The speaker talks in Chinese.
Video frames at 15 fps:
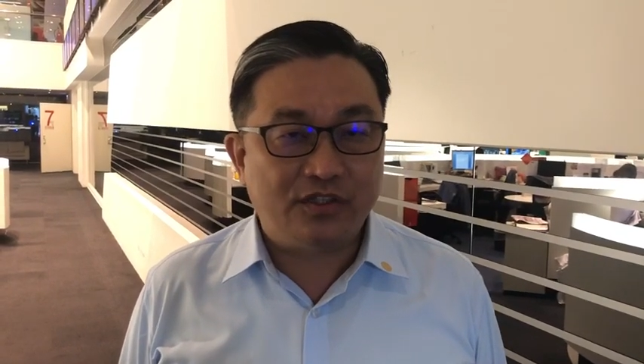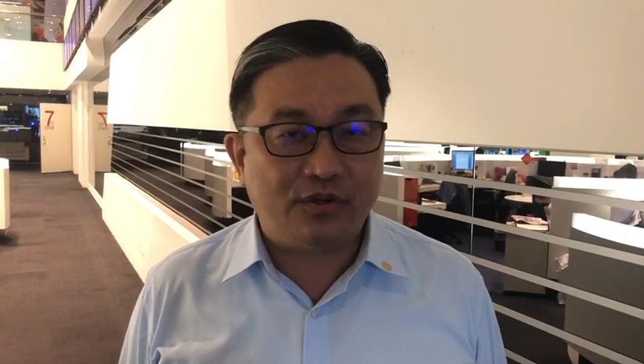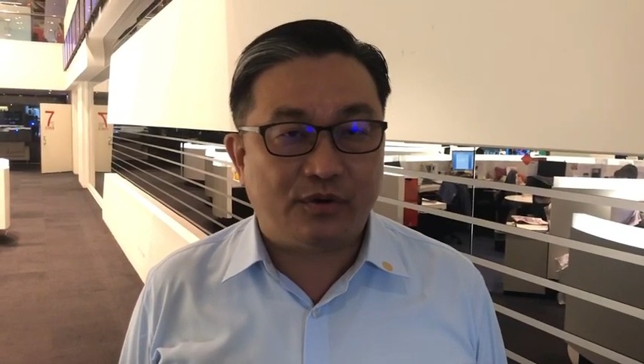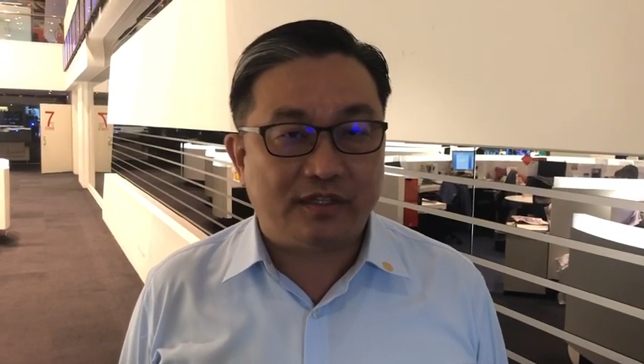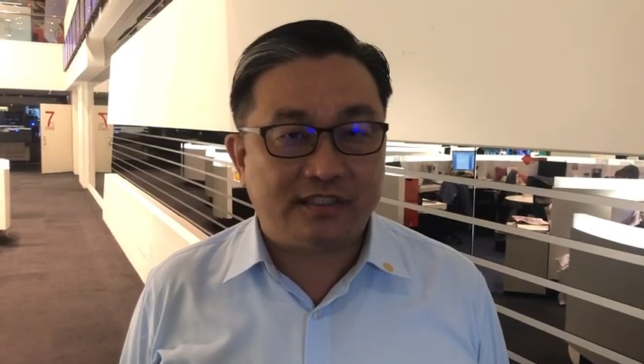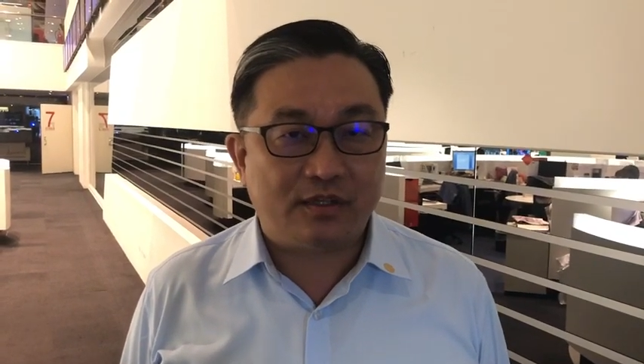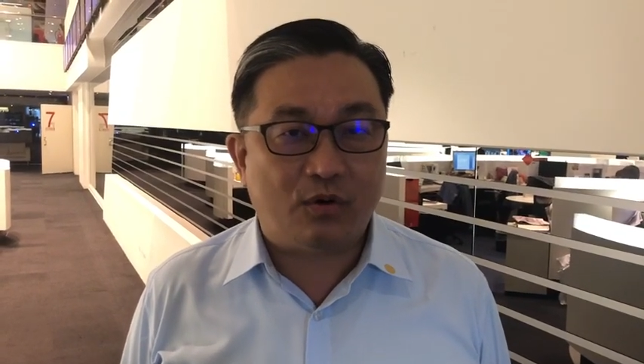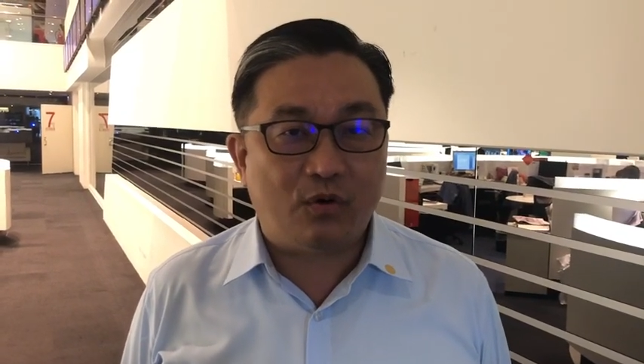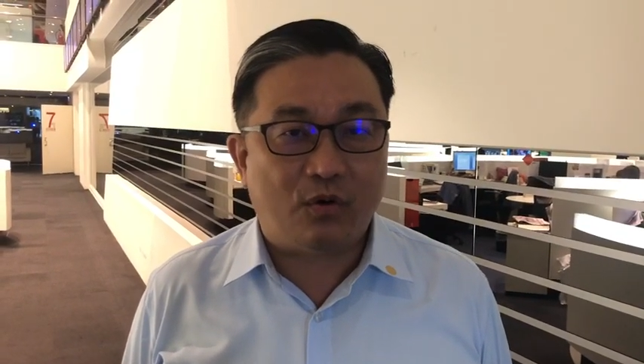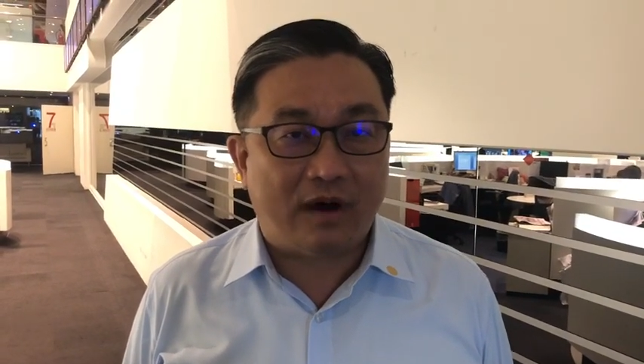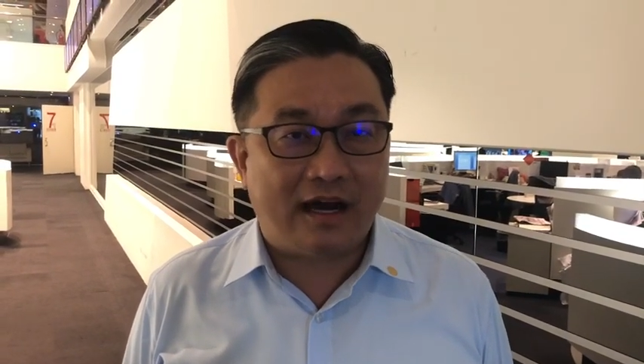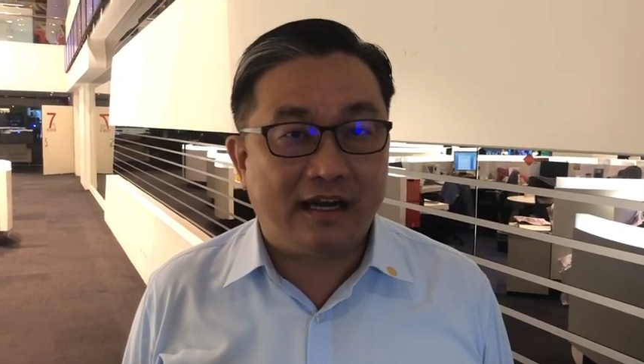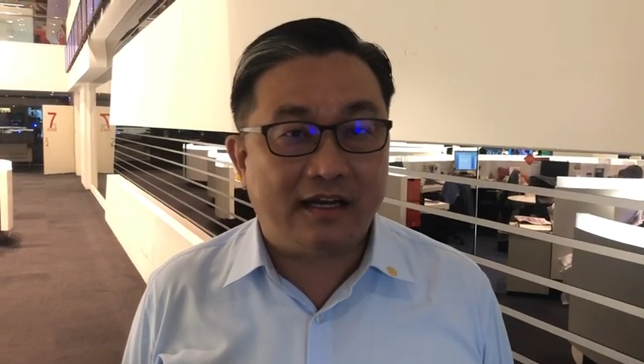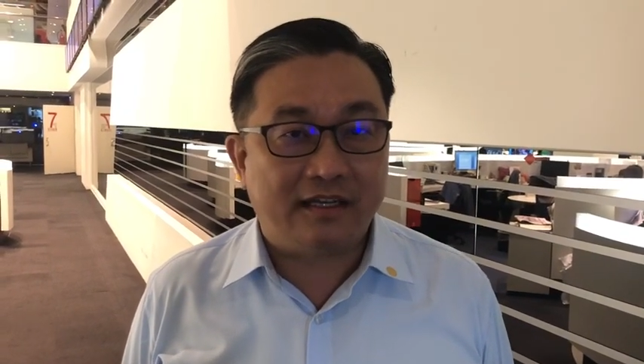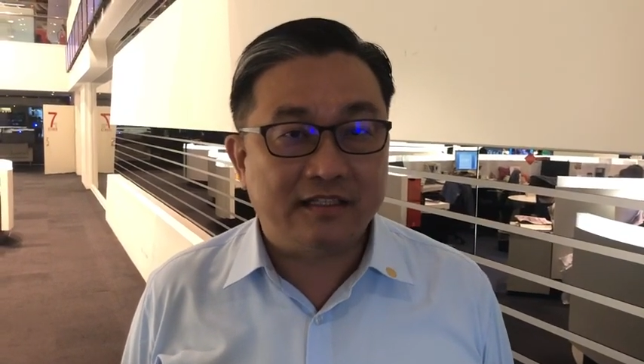就已经
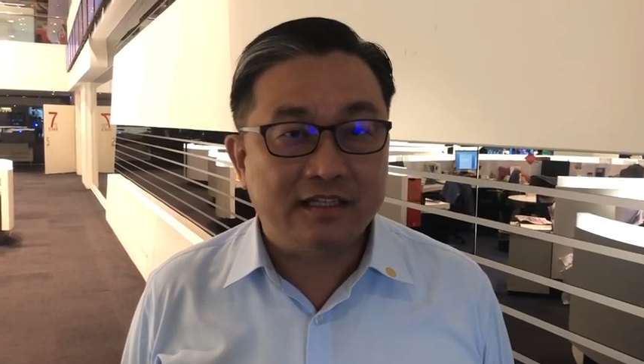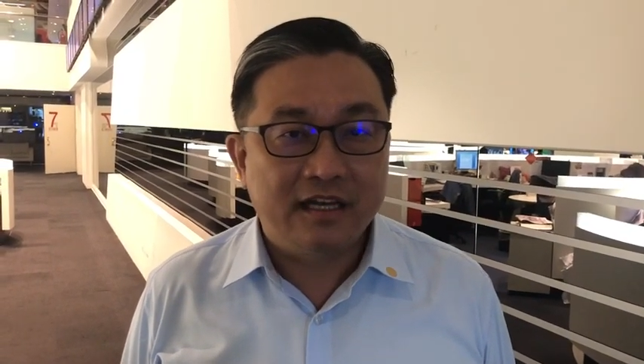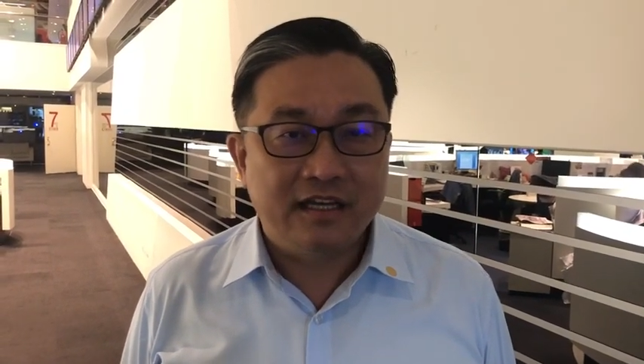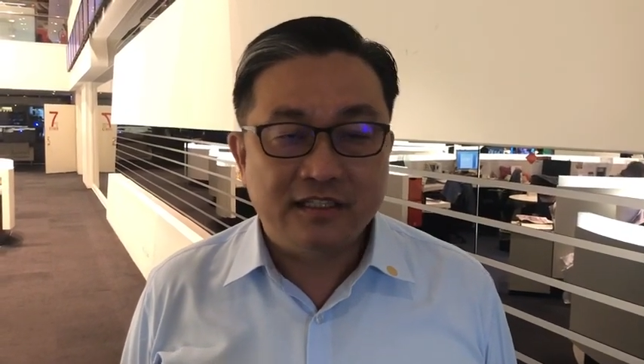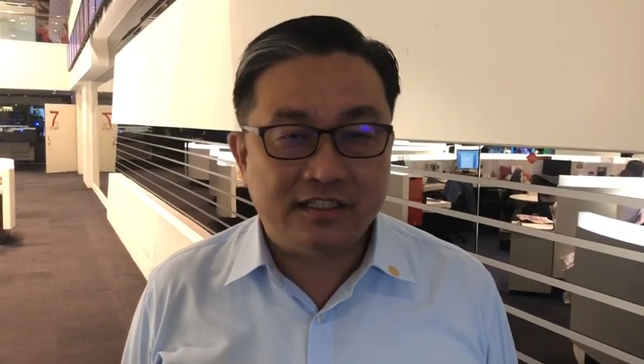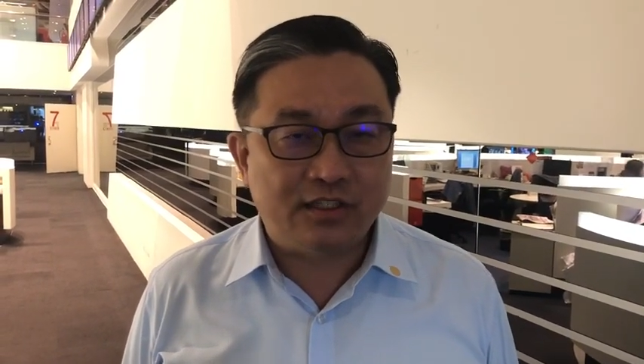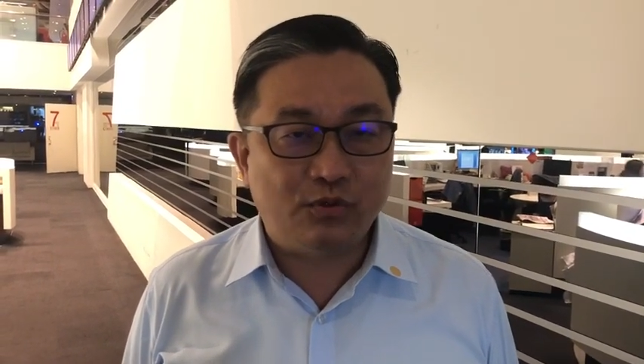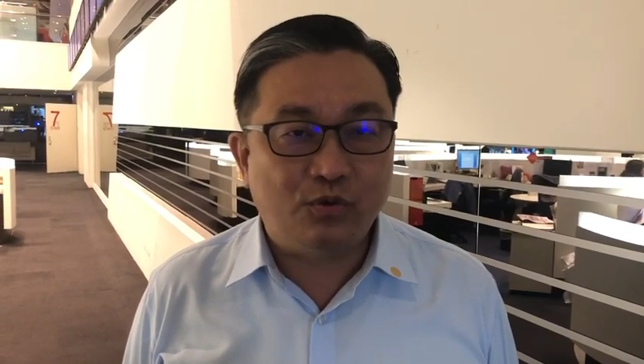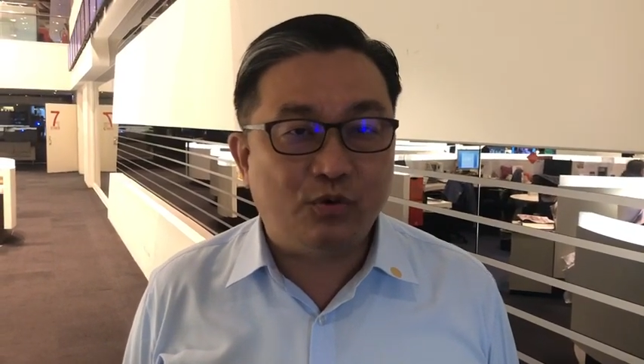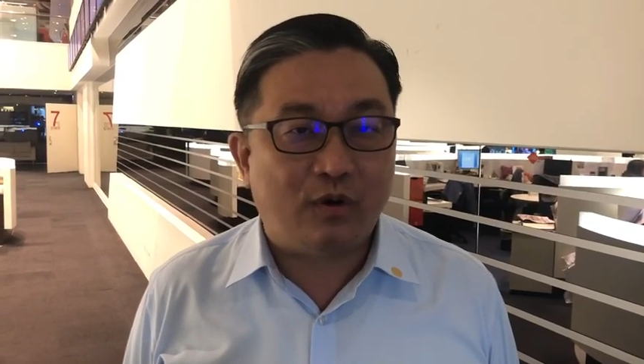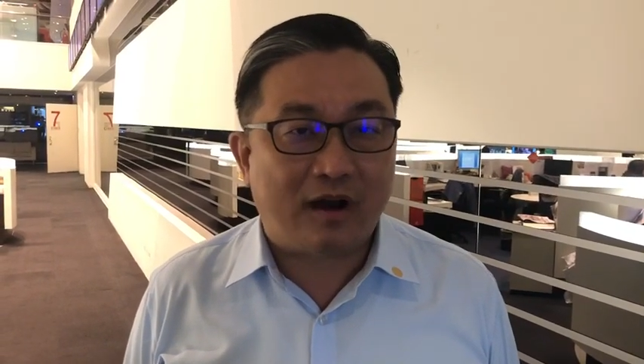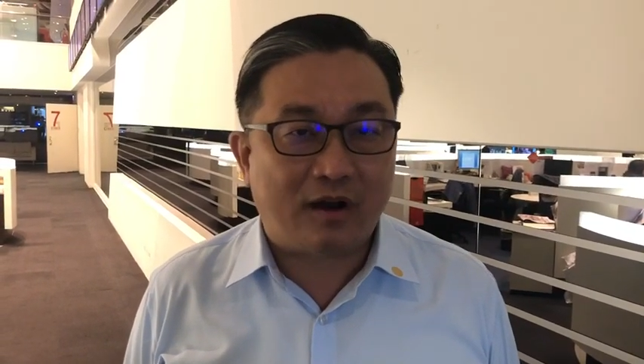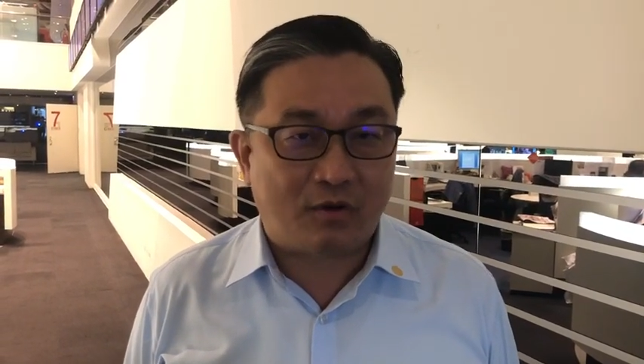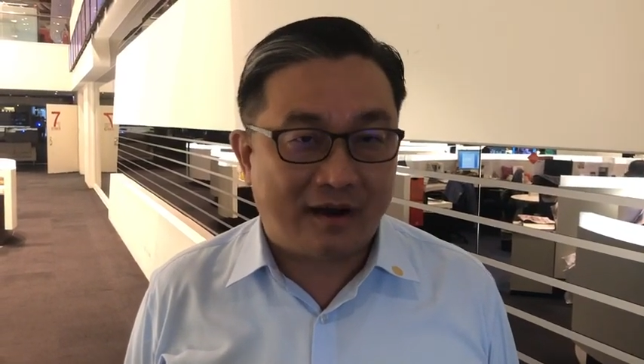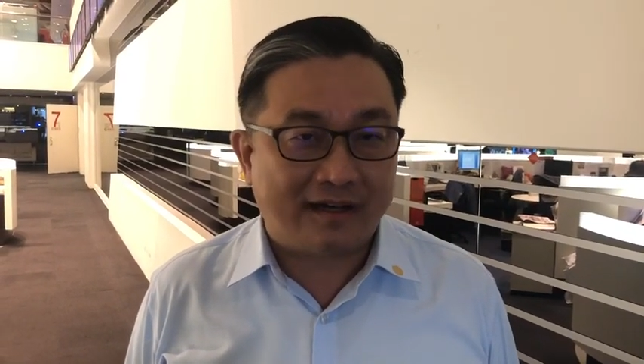花了几乎
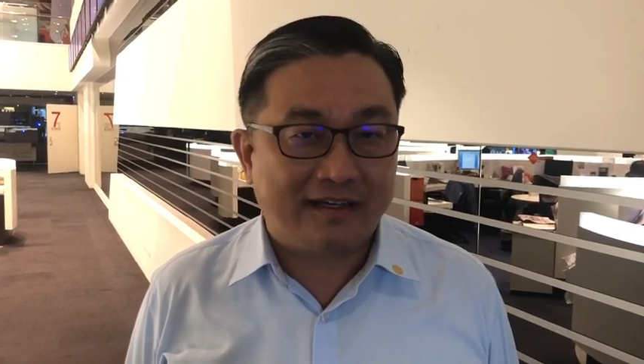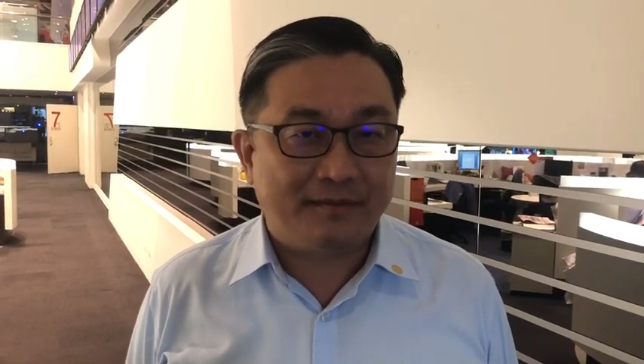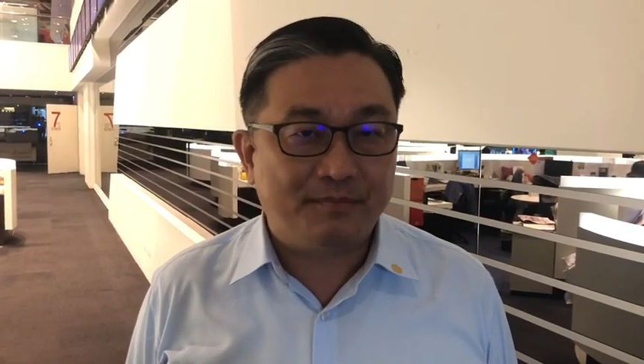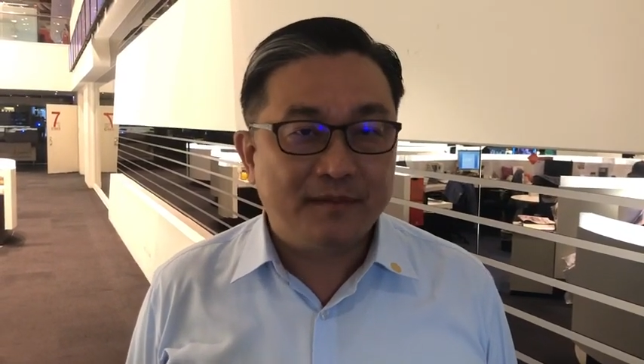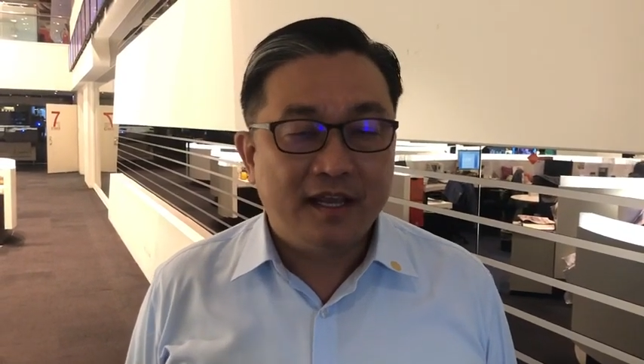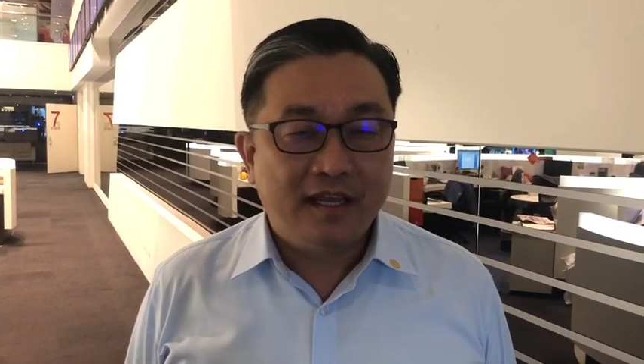花光了，